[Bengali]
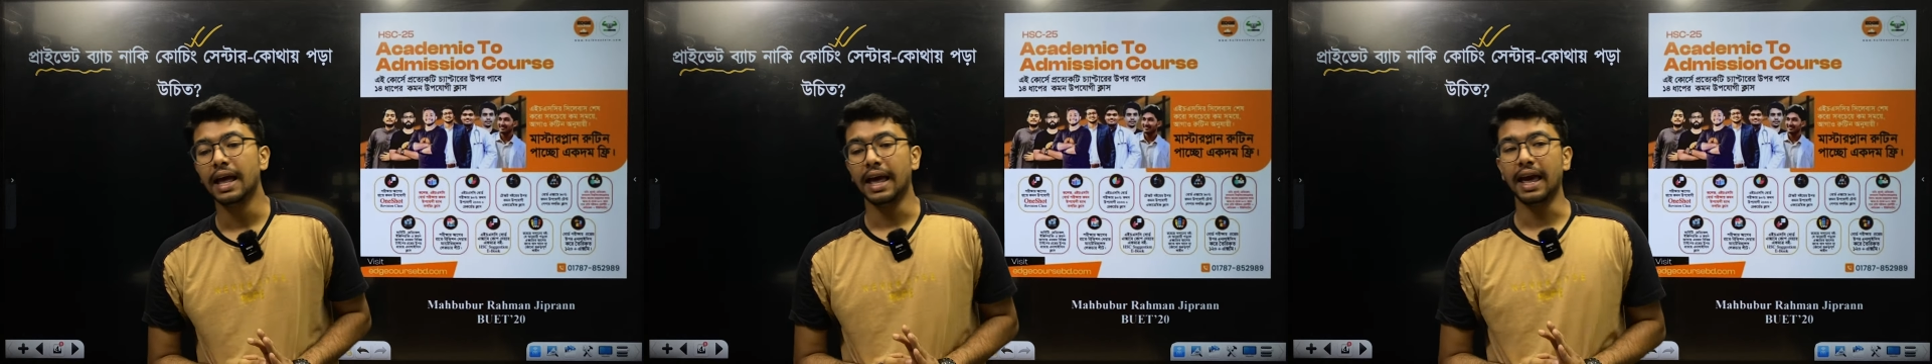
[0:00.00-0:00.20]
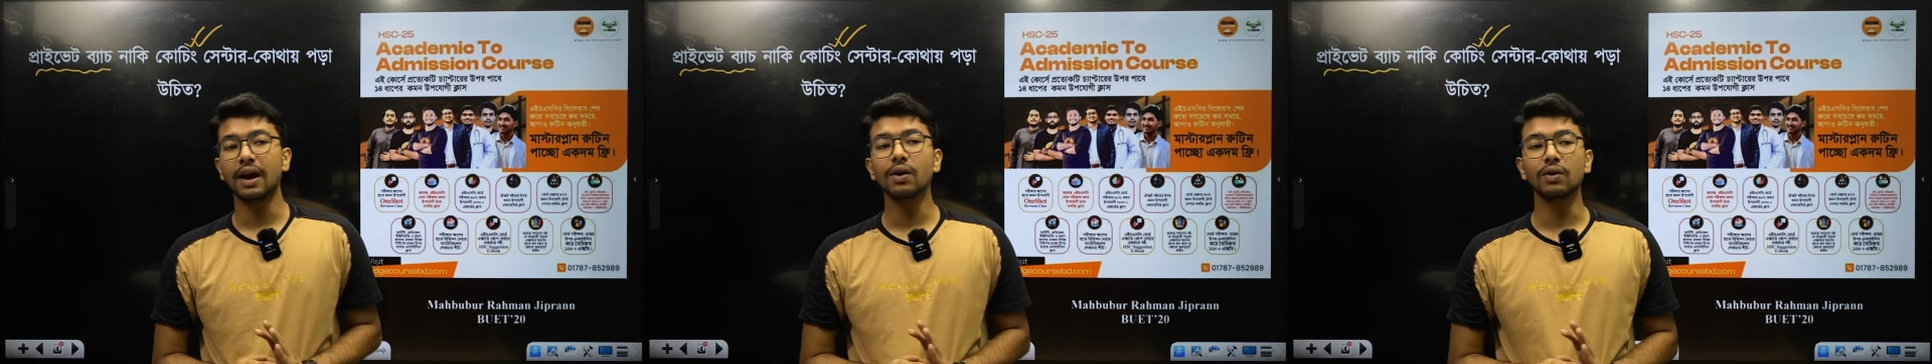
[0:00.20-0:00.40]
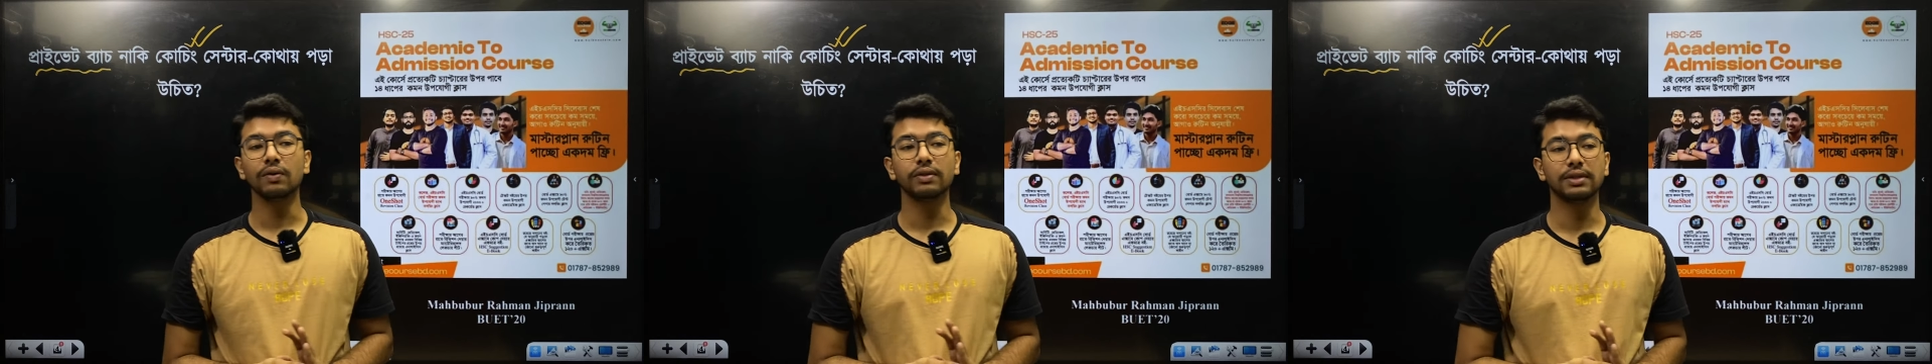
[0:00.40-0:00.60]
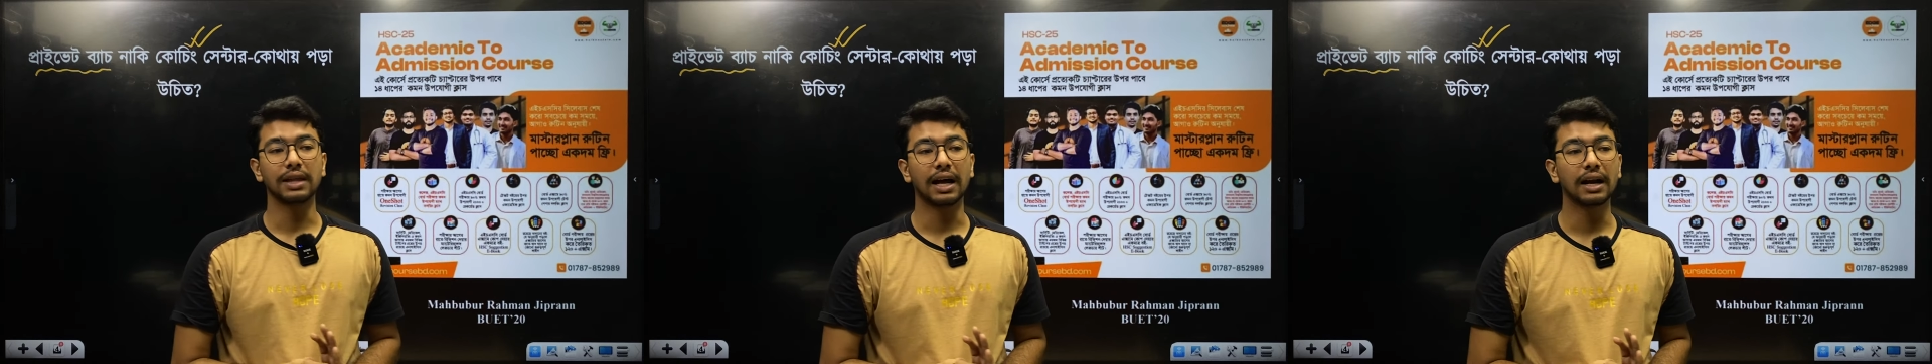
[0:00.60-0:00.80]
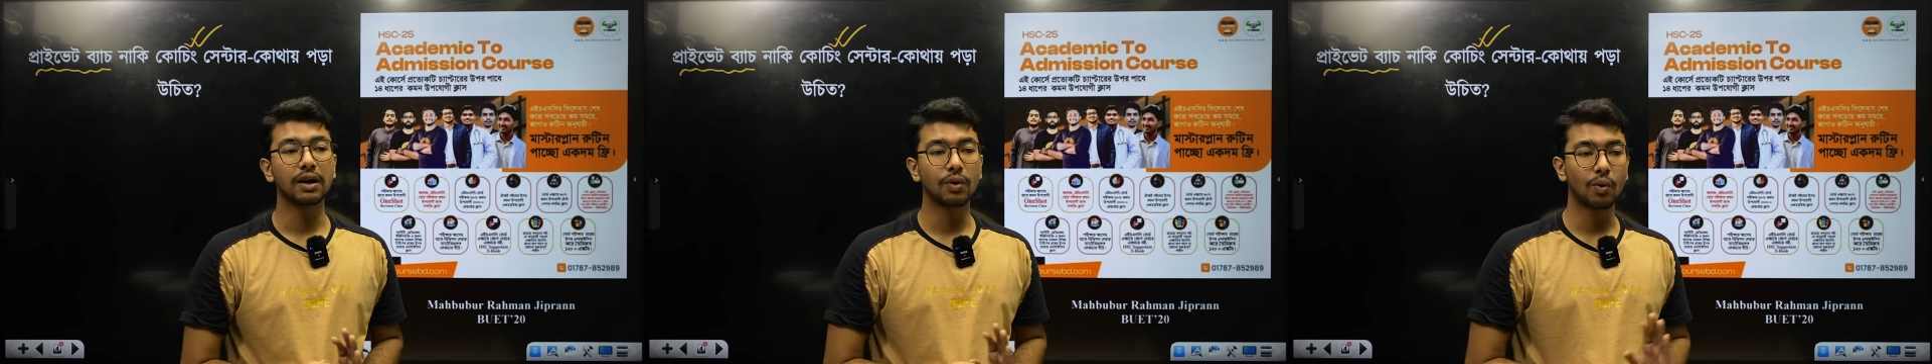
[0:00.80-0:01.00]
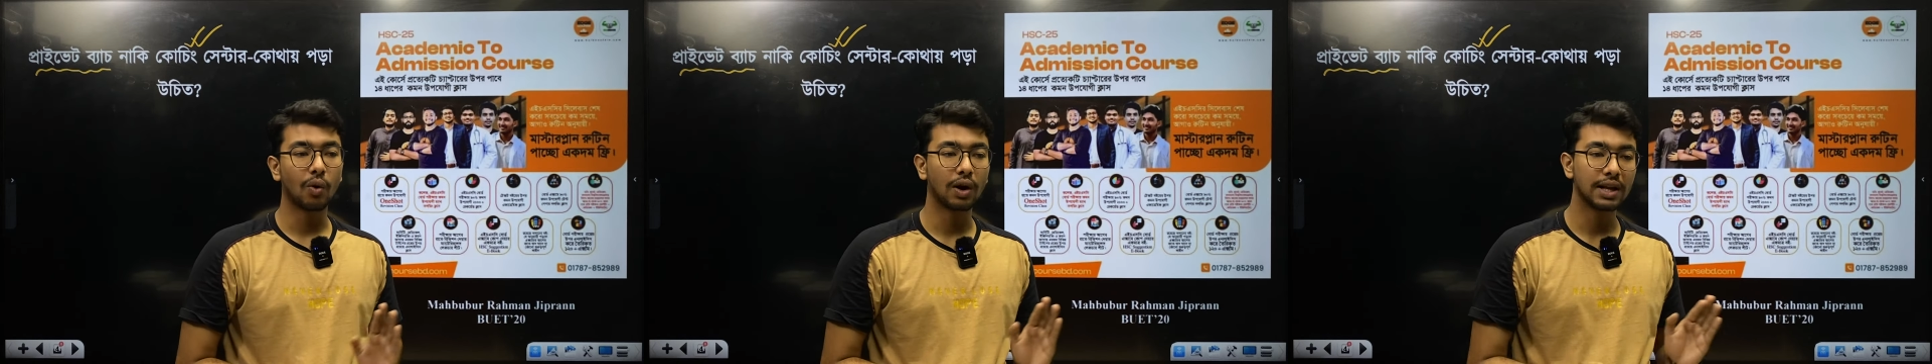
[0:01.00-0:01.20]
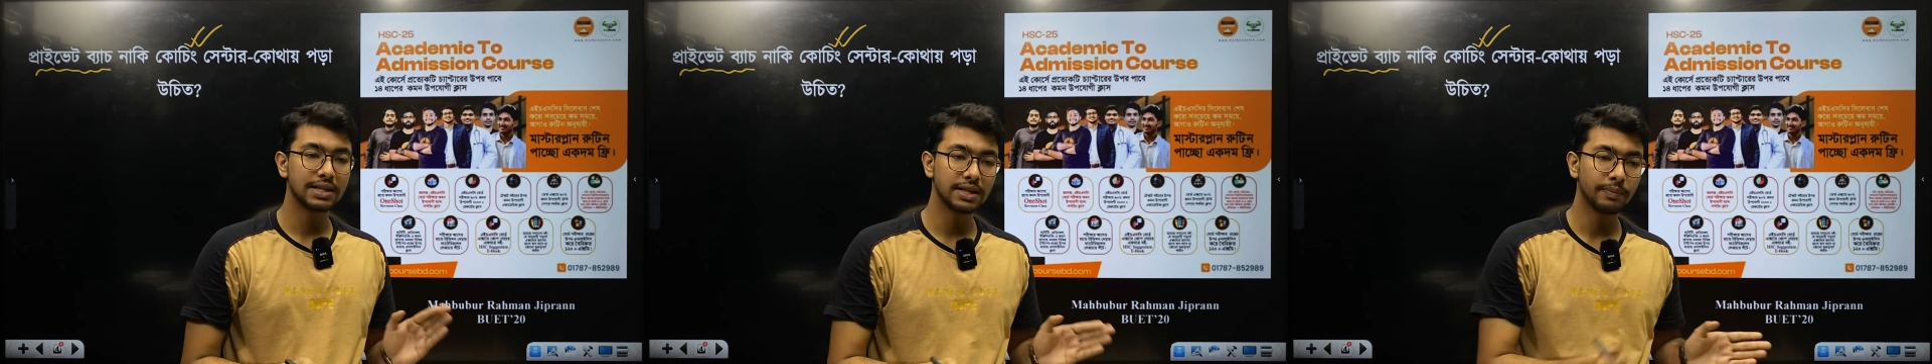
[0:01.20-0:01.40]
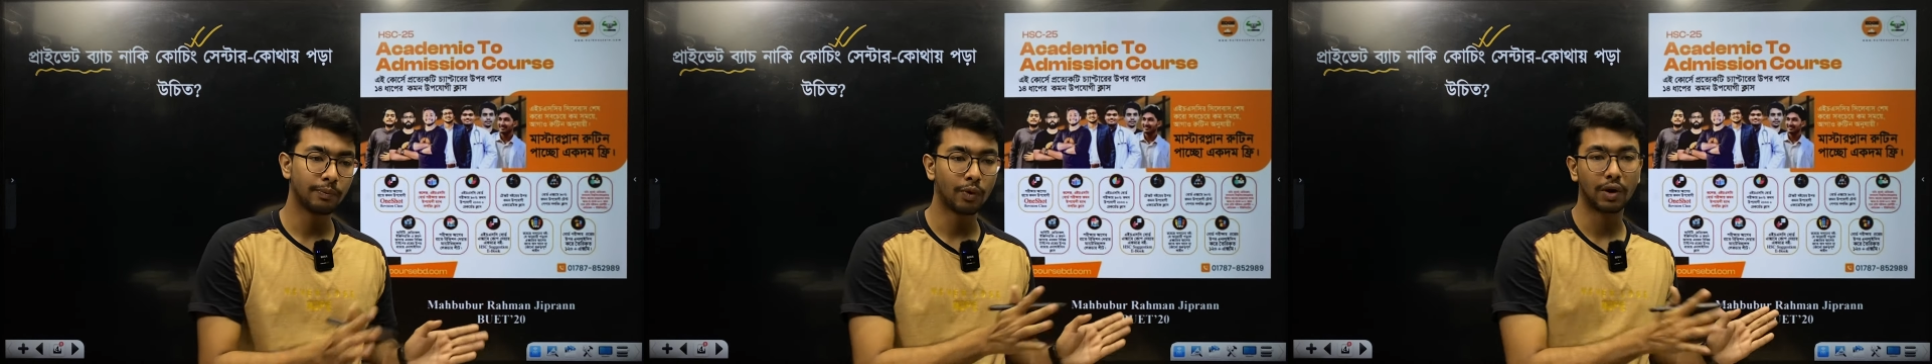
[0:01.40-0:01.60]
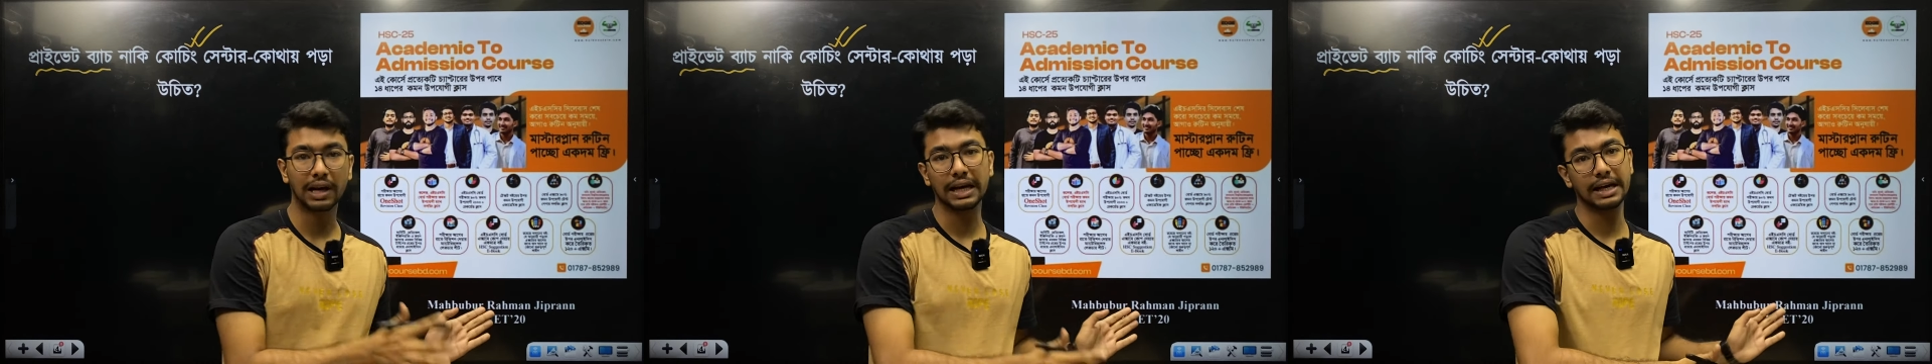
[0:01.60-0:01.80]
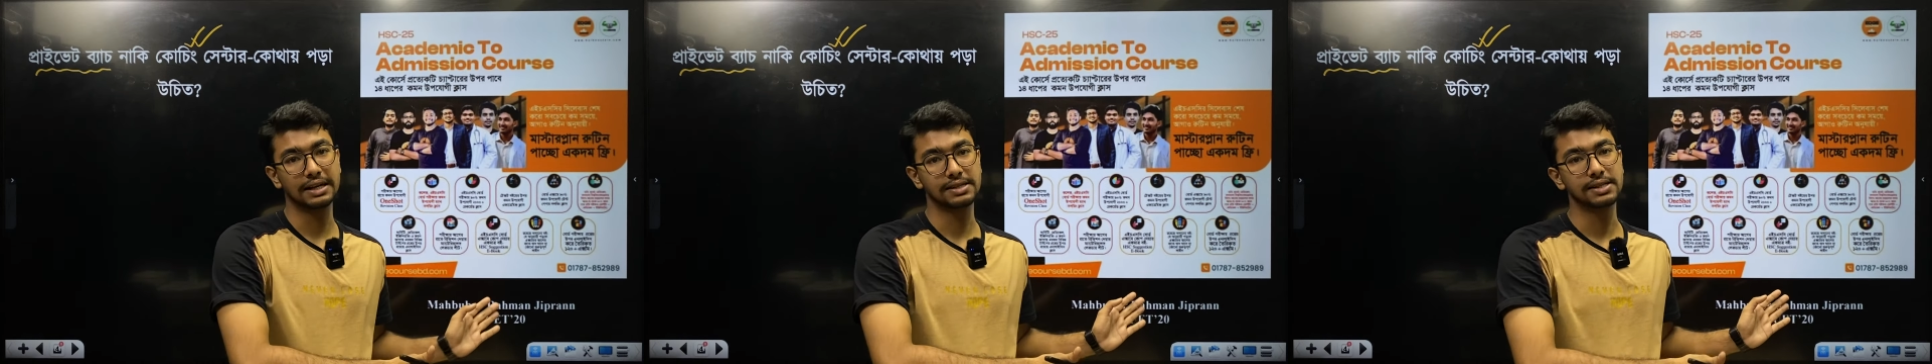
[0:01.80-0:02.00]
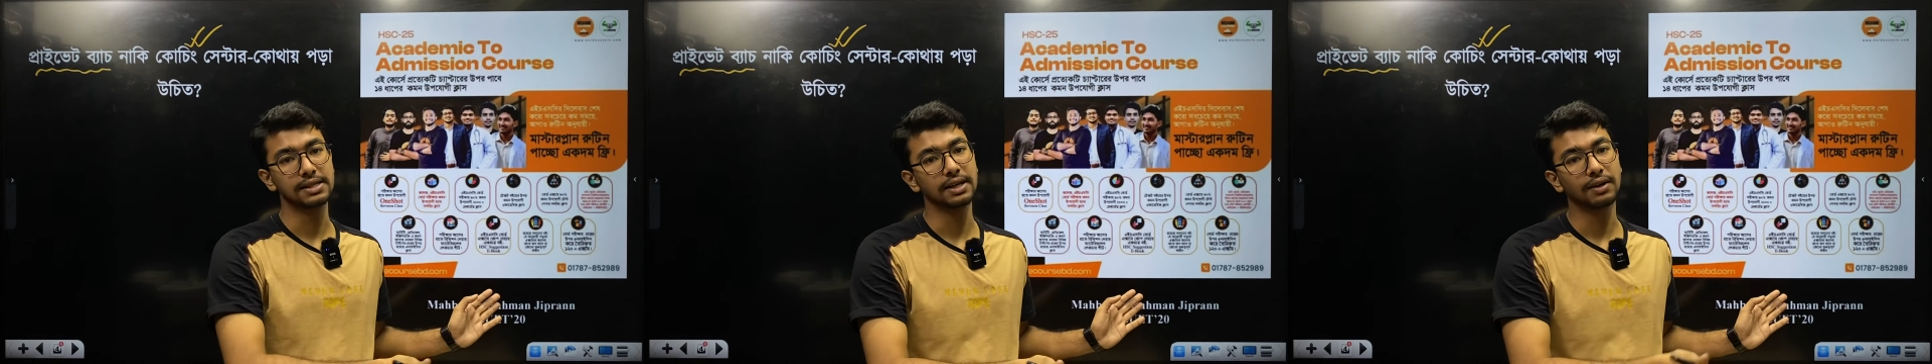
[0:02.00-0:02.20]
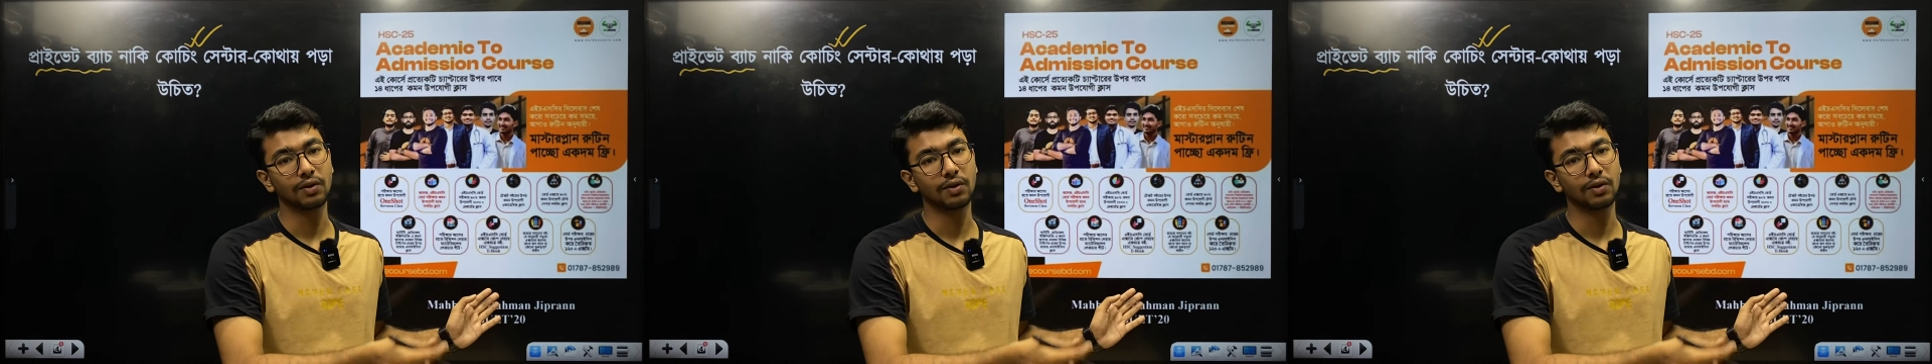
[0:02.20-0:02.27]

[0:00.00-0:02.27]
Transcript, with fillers: এখন তারা কলেজে পড়ায় আসছে